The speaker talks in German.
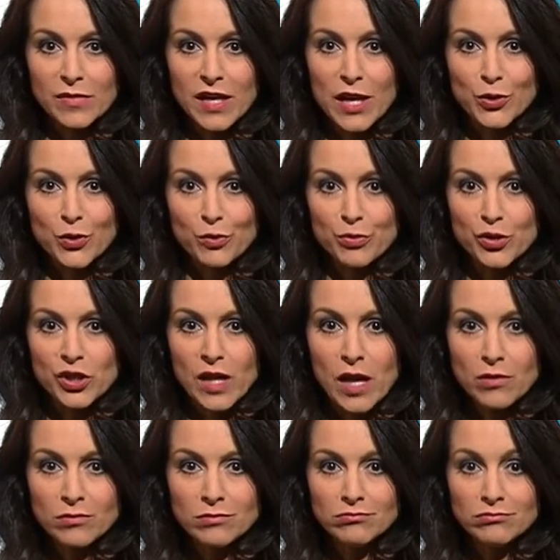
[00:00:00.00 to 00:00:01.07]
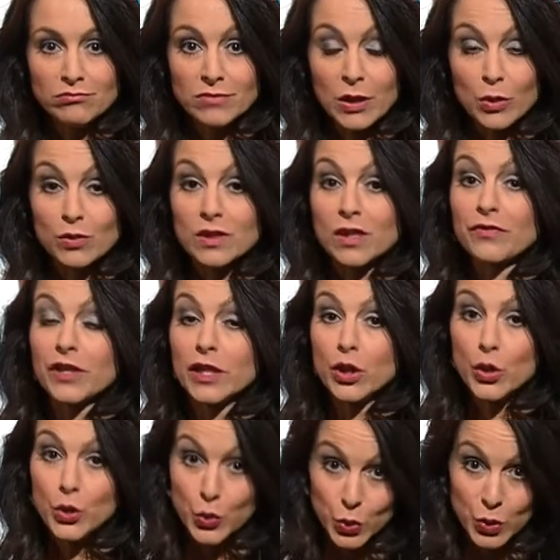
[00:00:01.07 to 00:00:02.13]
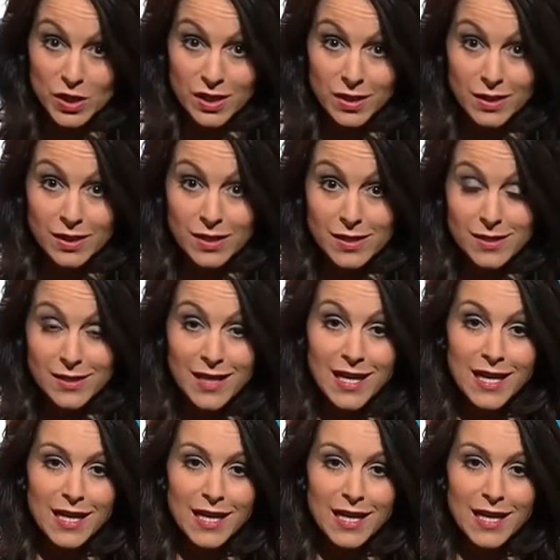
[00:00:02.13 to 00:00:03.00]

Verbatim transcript: Jahr dort bestaunen, darunter viel Nützliches,